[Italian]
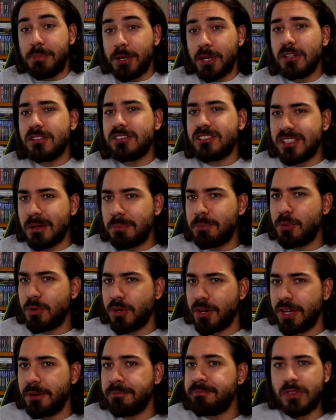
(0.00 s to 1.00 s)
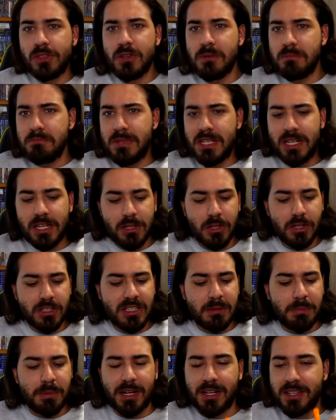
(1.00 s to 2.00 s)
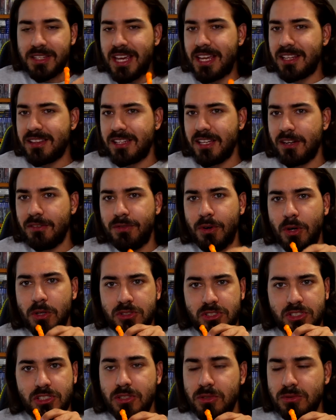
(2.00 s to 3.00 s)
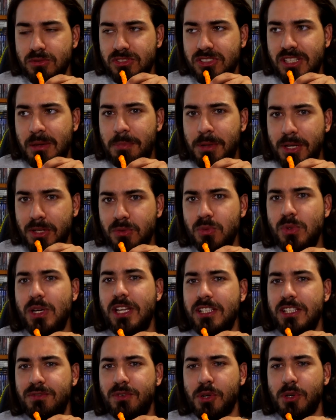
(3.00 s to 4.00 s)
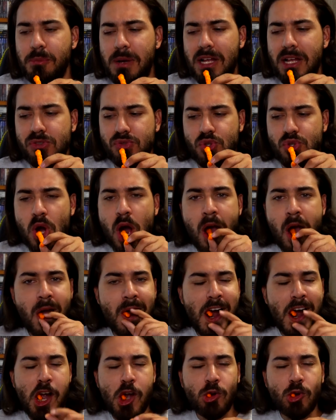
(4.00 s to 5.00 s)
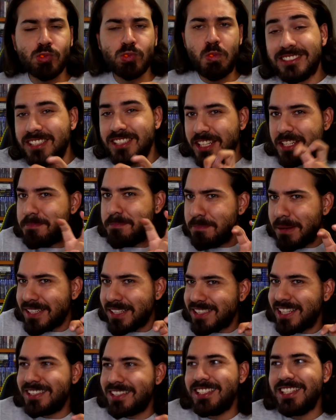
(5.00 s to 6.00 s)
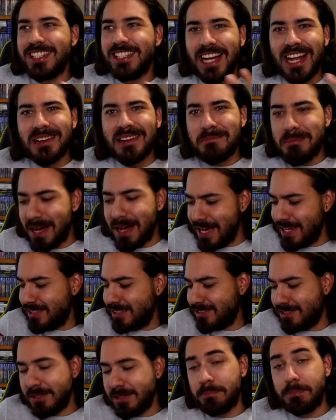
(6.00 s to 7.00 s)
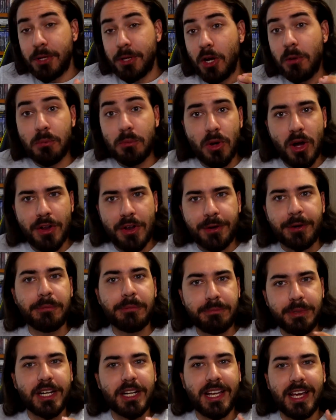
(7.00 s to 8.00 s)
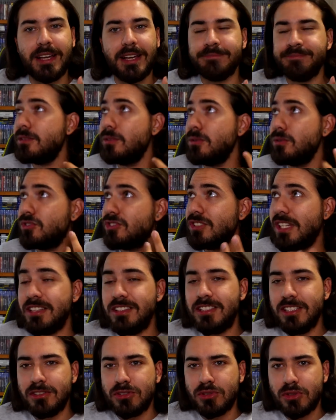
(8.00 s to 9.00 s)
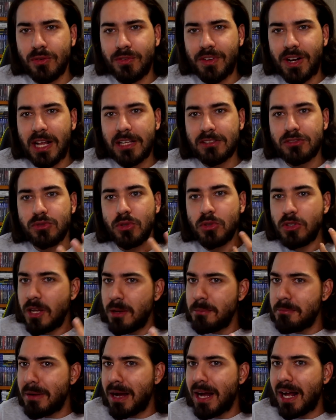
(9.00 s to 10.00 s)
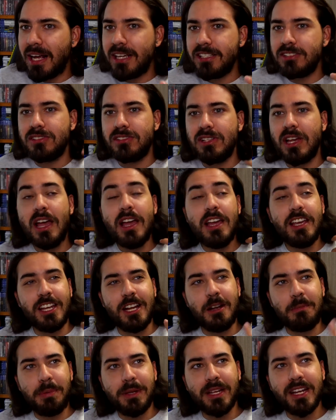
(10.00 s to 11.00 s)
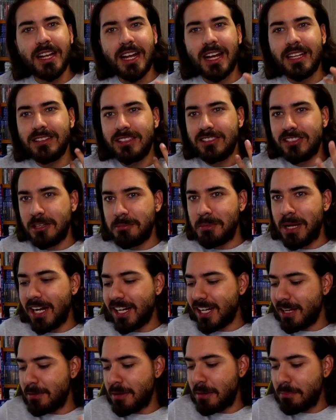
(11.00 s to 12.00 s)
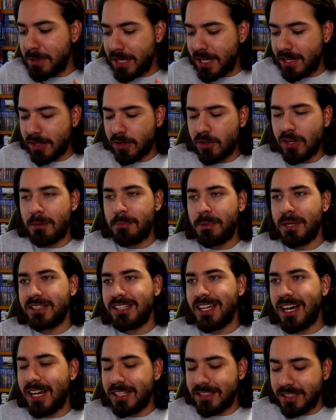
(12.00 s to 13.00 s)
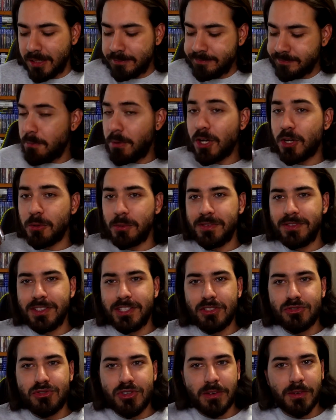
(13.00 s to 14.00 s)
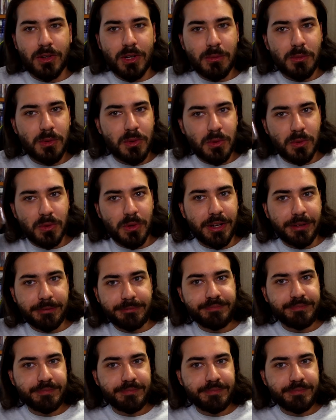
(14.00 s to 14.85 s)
Però il sapore non mi ricorda per niente il Fonzi Non sa per nulla di formaggio sa di patatina al mais, però buono, perché non senti il sovrasto del mais, il piccante si amalgama bene con la patata. Poi come vi dicevo, comunque,